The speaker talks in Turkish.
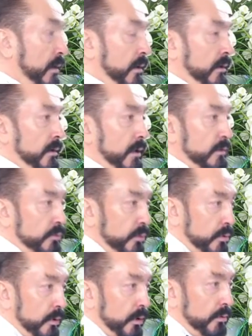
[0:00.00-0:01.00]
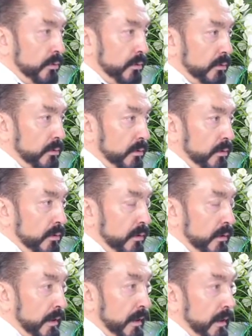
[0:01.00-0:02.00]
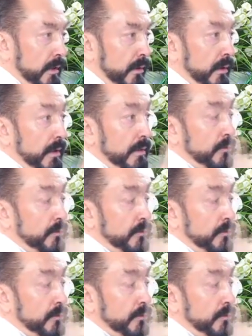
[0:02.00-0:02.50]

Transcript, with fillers: Ya zoruna ne oldu? Ay